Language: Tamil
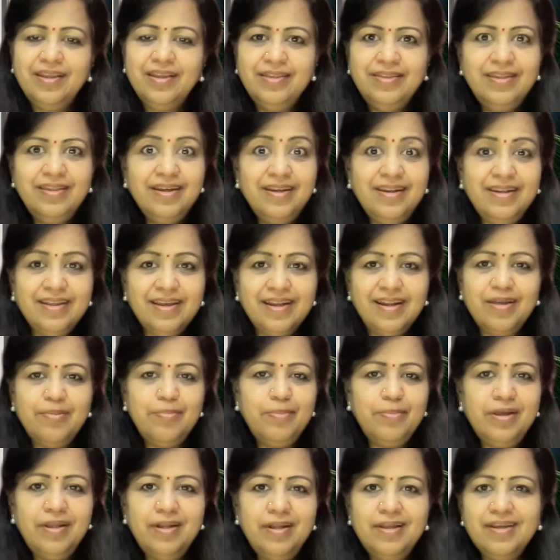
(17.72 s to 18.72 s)
எந்த
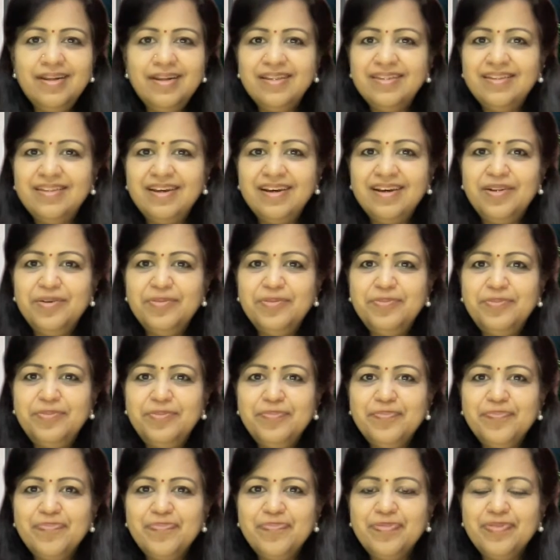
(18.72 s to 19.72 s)
நிலைமையில இருந்தாலும்
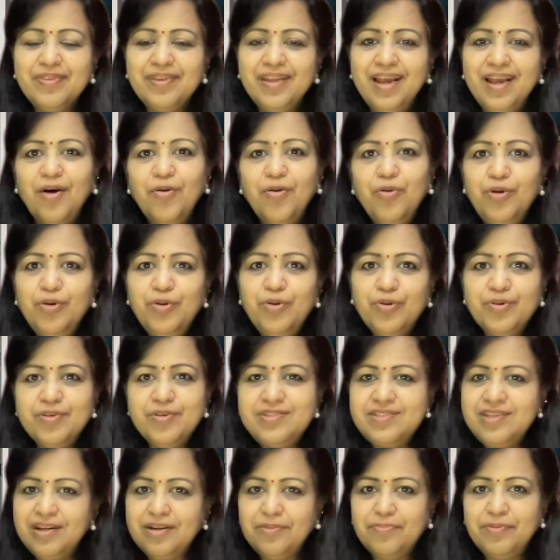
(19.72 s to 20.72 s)
அவங்களுக்கு ஒரு
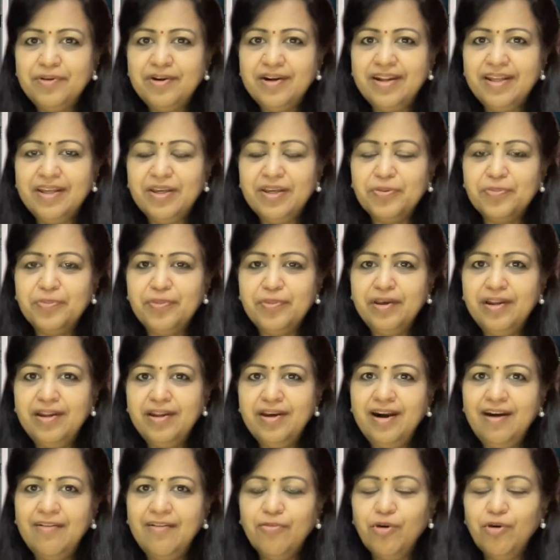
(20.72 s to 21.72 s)
சிறப்பு கிடைக்கும் ஏன்னா
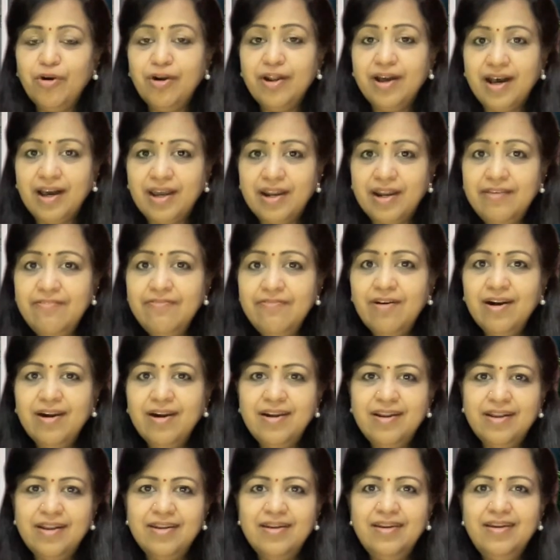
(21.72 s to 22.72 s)
அவங்களோட
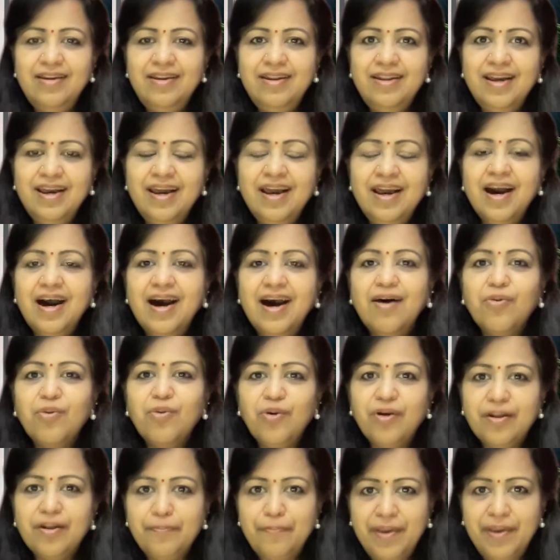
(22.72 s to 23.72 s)
அறிவாற்றல்
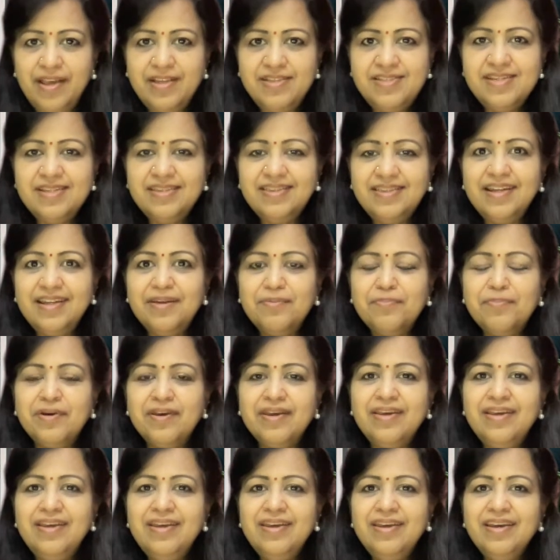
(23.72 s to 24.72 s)
அவங்களோட பேச்சு திறமை
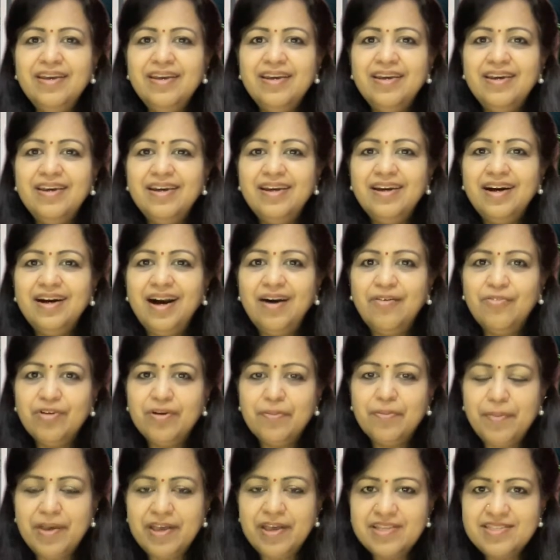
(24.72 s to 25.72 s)
அவங்க
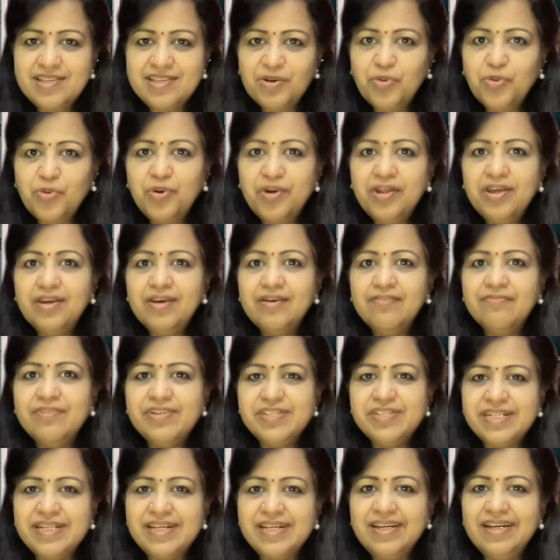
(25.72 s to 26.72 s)
பேசக்கூடிய
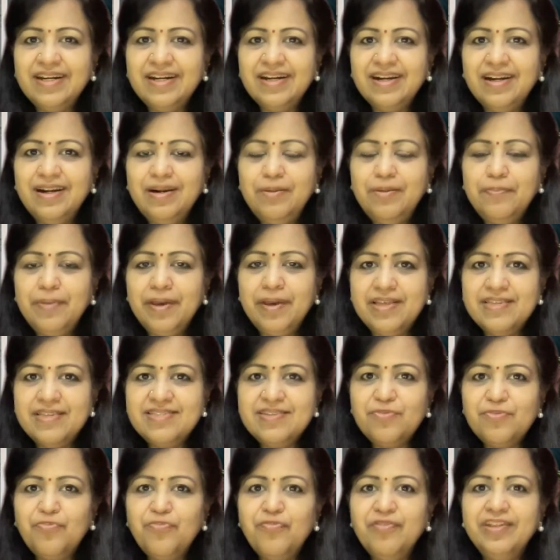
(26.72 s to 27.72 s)
விஷயங்கள்
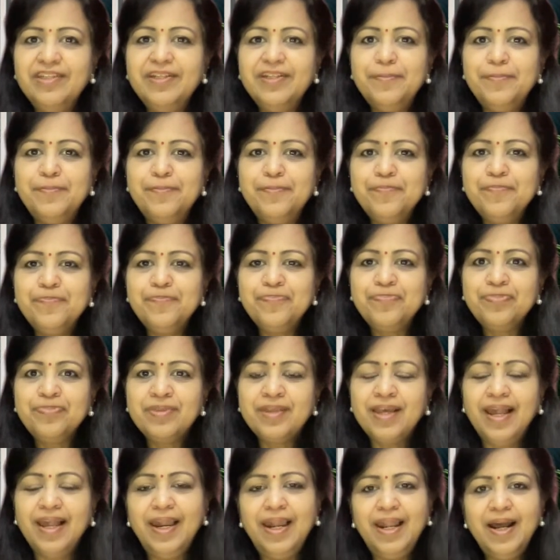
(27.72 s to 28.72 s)
பேசும் விதம்
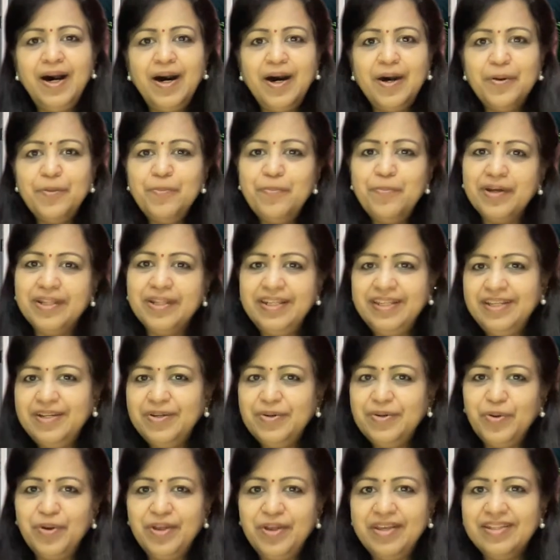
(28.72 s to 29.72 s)
எல்லாரும்
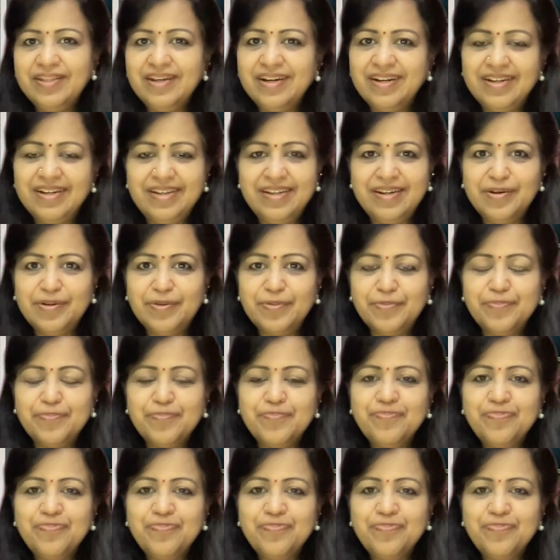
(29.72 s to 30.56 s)
மதிக்கக்கூடியதாக இருக்கும்